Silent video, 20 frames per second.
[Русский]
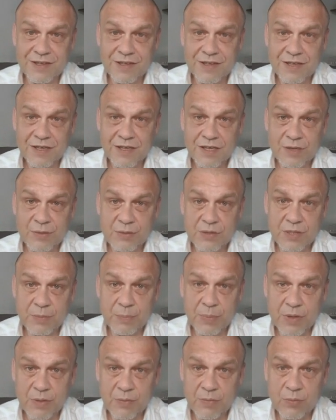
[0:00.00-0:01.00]
И вот эта
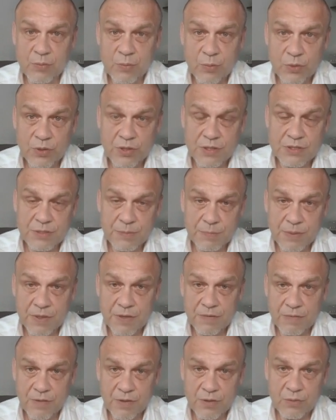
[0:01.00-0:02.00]
погоня за
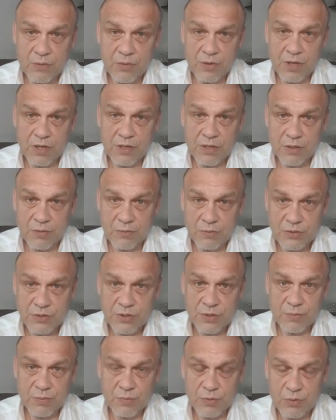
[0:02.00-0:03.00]
похвалой, она
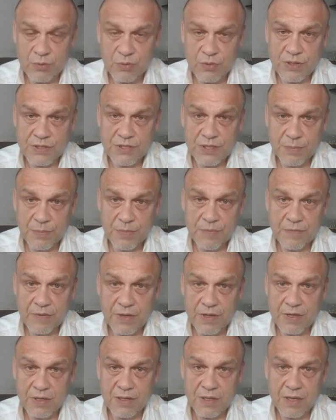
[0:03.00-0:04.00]
очень много
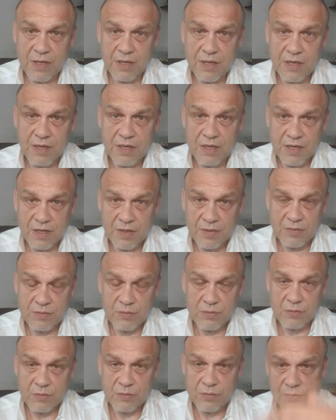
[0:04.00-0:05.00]
забивает
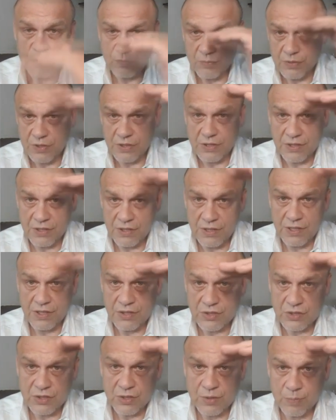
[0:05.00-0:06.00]
вот этих
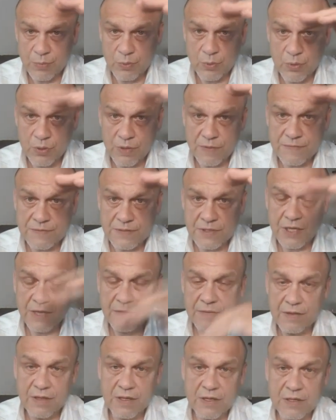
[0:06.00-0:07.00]
денежных блоков,
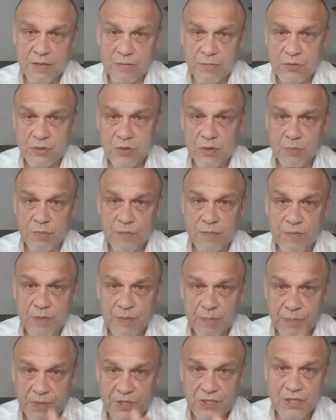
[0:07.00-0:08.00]
ставит для того, чтобы вы
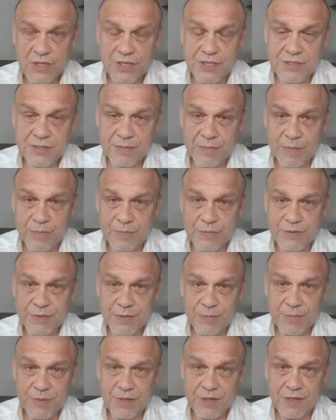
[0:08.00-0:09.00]
пришли к самому
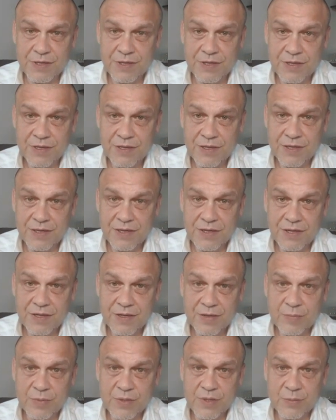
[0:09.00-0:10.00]
себе.
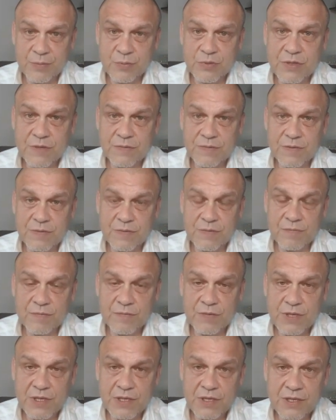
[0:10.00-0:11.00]
Потому что
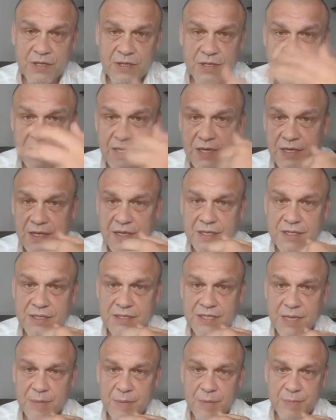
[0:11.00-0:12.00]
вы деньги-то
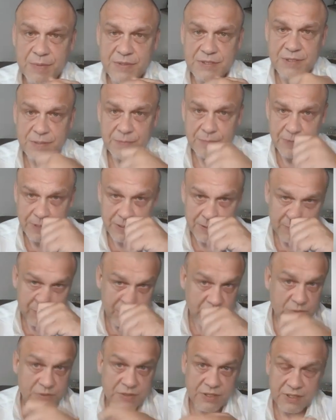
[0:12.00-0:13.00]
сами по себе, это
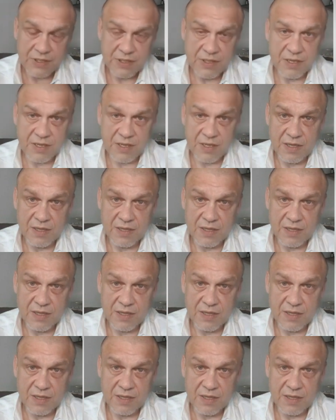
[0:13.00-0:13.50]
просто энергия.